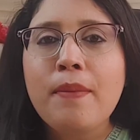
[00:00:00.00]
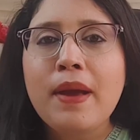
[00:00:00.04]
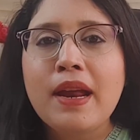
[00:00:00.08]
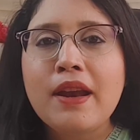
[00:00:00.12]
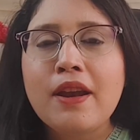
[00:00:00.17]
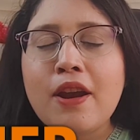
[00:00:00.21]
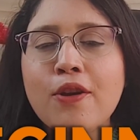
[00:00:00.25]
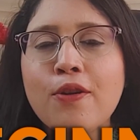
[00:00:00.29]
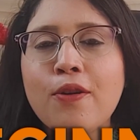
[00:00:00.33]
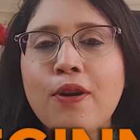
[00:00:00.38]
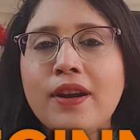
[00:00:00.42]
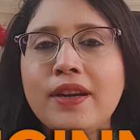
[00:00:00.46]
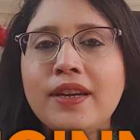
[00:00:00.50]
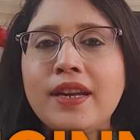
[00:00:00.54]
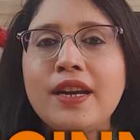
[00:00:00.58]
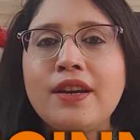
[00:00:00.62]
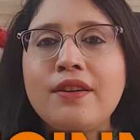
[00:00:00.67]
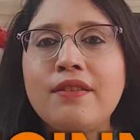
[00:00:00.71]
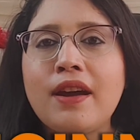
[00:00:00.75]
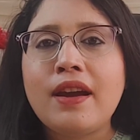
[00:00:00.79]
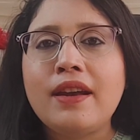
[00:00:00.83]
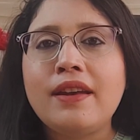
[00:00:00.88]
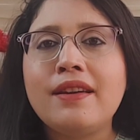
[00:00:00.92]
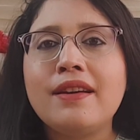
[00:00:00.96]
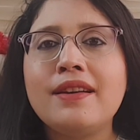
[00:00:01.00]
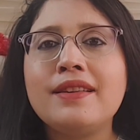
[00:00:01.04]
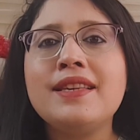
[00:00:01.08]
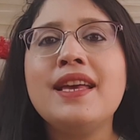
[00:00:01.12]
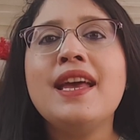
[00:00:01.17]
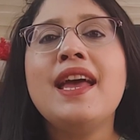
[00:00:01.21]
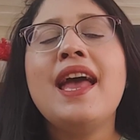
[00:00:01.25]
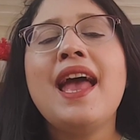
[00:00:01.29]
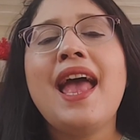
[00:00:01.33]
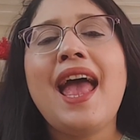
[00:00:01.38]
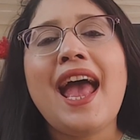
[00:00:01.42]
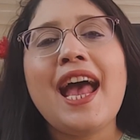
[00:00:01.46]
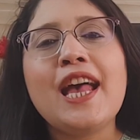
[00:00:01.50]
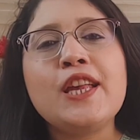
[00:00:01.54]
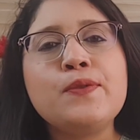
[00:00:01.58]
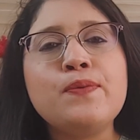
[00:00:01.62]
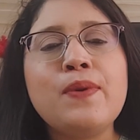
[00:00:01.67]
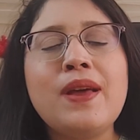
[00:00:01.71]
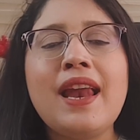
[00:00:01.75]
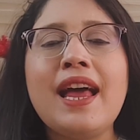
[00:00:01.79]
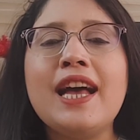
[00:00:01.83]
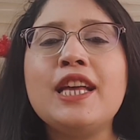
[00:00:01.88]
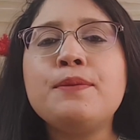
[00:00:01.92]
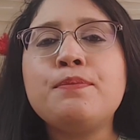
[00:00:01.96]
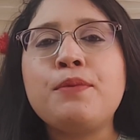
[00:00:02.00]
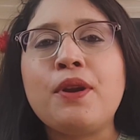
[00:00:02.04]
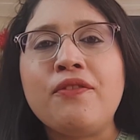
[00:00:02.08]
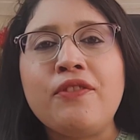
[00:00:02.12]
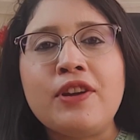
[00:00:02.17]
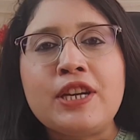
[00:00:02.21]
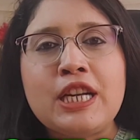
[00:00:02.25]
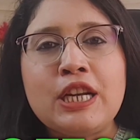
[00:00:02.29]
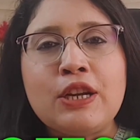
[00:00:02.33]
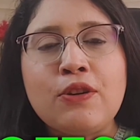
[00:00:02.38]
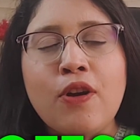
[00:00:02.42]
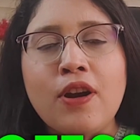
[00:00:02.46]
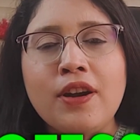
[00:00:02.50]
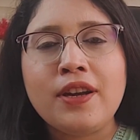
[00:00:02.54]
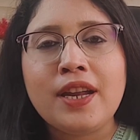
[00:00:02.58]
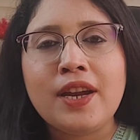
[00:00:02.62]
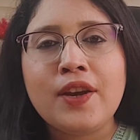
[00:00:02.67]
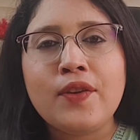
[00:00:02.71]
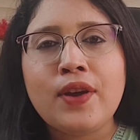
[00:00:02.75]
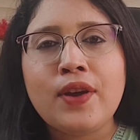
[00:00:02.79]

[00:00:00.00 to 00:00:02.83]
beginner content writers as well as professional content